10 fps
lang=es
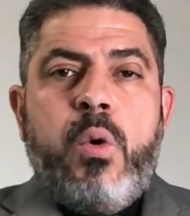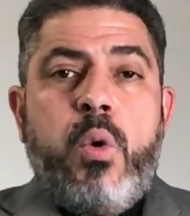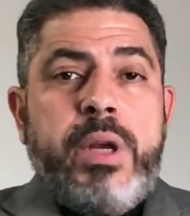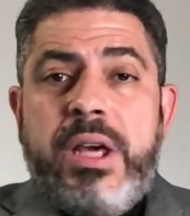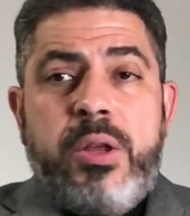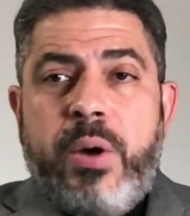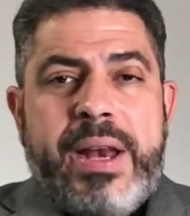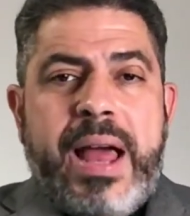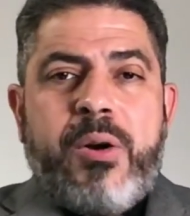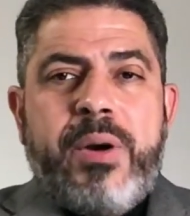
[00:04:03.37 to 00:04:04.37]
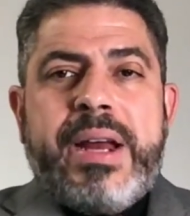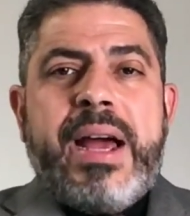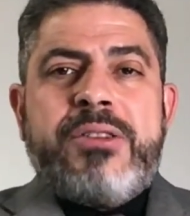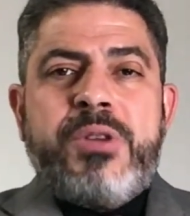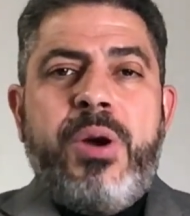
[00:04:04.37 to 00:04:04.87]
unidos en la
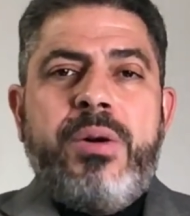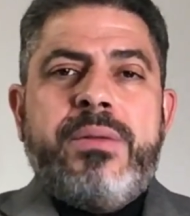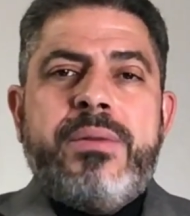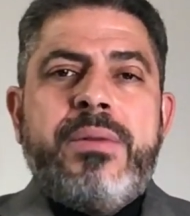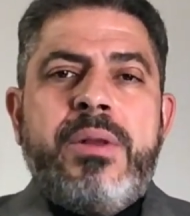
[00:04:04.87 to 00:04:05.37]
congregación